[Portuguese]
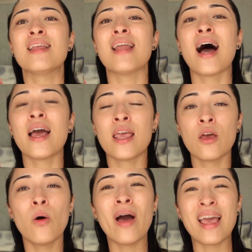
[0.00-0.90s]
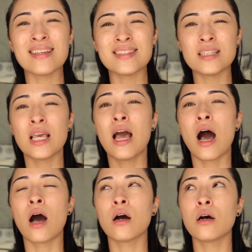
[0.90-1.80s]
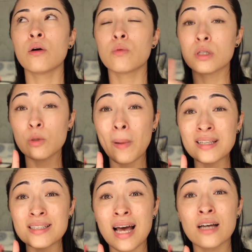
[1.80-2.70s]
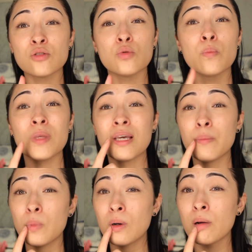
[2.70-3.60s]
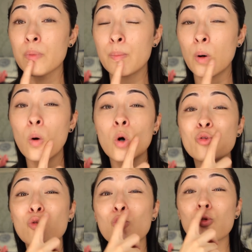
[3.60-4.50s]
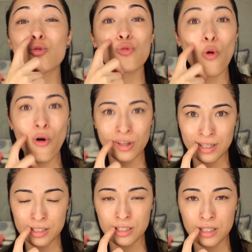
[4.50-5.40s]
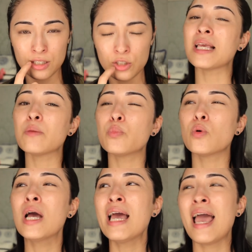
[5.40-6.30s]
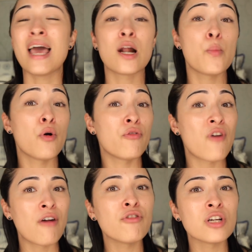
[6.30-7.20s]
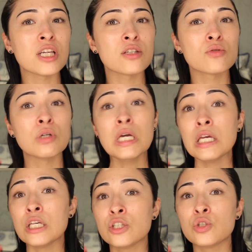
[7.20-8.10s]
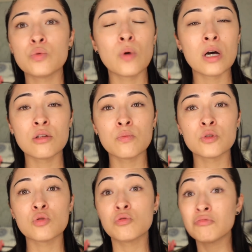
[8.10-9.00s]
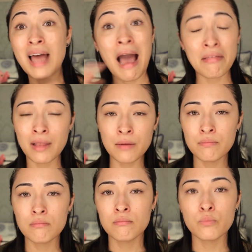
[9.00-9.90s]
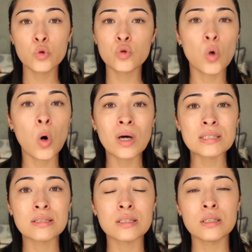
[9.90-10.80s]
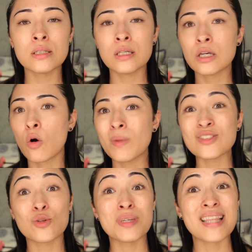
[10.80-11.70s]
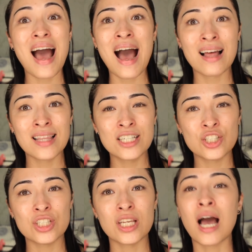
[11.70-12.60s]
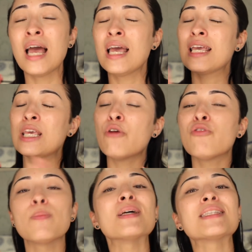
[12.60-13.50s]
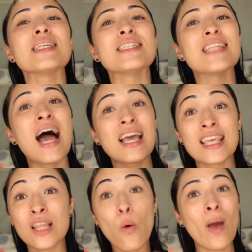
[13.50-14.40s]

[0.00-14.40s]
da EOS ah, o ano passado. Minha boca pipocou toda, gente. Limpo era meu favorito e de um ano do nada mudou assim e começou a me dar alergia. E eu fui pesquisar que não